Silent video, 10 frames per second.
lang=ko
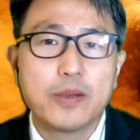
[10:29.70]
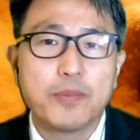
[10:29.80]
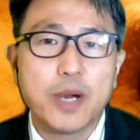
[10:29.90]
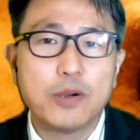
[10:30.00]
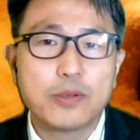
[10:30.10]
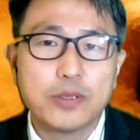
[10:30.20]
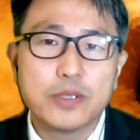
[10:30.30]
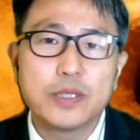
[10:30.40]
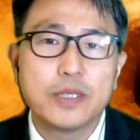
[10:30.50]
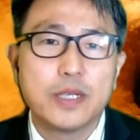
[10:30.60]
바울은
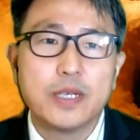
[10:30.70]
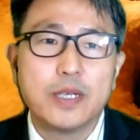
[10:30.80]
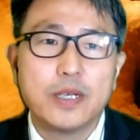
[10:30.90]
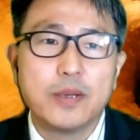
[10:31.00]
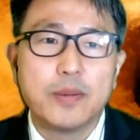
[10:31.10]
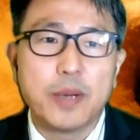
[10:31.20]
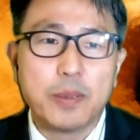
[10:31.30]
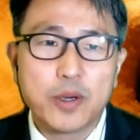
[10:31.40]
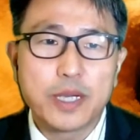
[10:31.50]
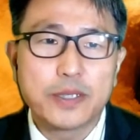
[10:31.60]

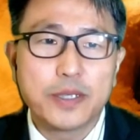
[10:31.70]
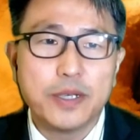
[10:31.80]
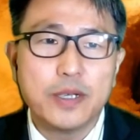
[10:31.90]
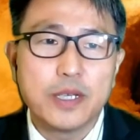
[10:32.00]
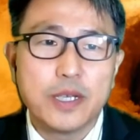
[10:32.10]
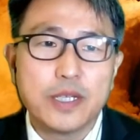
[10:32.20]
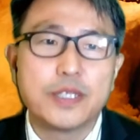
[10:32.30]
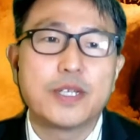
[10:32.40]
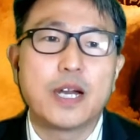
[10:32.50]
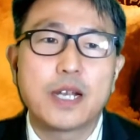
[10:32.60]
반복해서
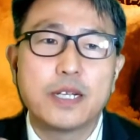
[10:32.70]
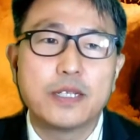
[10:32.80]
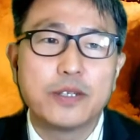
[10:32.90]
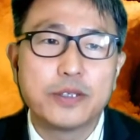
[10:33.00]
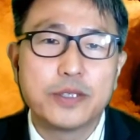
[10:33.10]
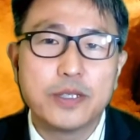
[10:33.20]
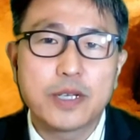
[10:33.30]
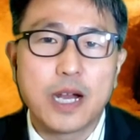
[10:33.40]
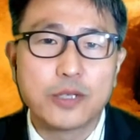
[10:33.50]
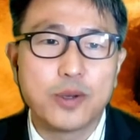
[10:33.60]
자라는 것을
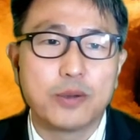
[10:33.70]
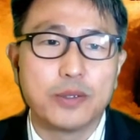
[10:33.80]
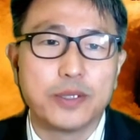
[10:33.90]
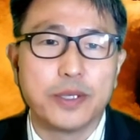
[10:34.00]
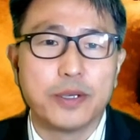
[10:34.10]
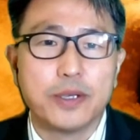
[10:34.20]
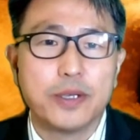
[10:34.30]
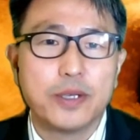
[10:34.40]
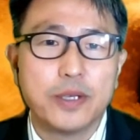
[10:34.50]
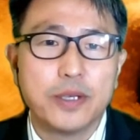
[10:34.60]
강조하고 있어요.
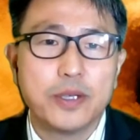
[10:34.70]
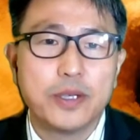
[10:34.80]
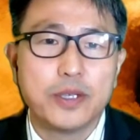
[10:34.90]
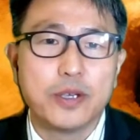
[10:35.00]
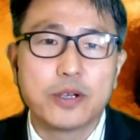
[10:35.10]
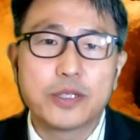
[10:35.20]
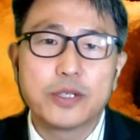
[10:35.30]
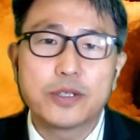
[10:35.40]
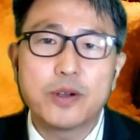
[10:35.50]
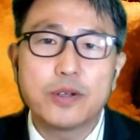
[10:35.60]

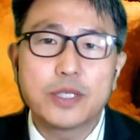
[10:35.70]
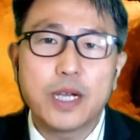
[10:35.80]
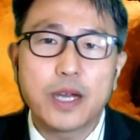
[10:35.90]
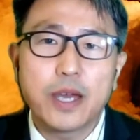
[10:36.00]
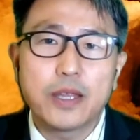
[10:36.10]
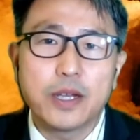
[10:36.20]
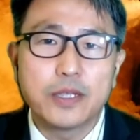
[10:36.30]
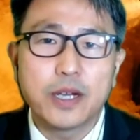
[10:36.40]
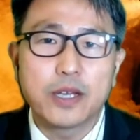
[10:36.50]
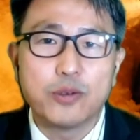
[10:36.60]
여기서 성장의
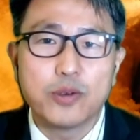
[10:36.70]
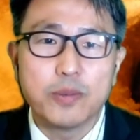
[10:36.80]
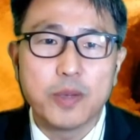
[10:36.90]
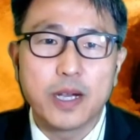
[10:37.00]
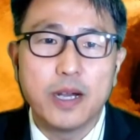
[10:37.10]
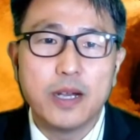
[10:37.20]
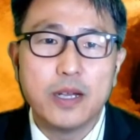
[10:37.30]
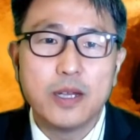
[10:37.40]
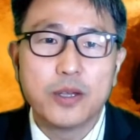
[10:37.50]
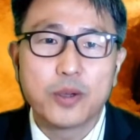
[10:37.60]
대상이 누구입니까?
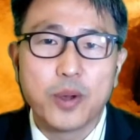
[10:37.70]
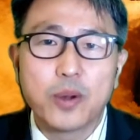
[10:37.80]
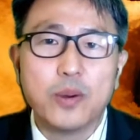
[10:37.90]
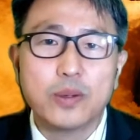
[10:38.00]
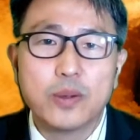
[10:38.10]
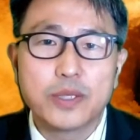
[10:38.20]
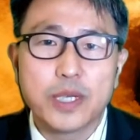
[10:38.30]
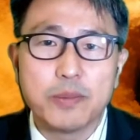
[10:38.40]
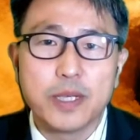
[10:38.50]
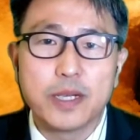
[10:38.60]
교회
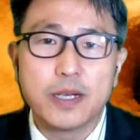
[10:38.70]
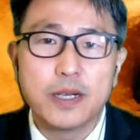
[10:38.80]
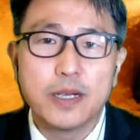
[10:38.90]
공동체입니다.